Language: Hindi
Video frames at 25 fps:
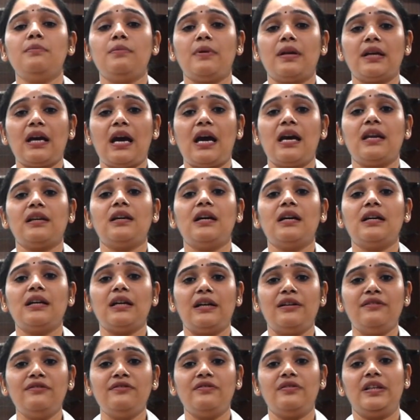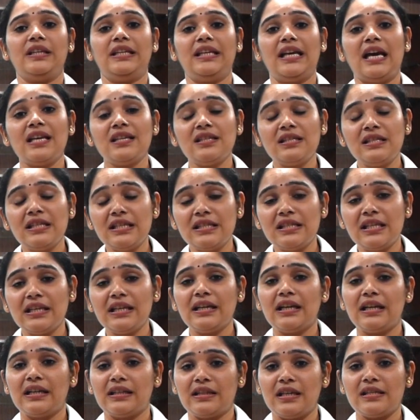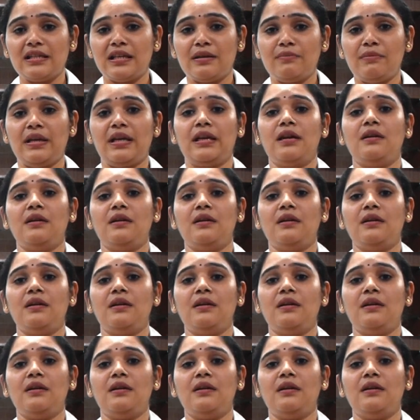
भी प्रकार का कफ या स्नीजिंग करते समय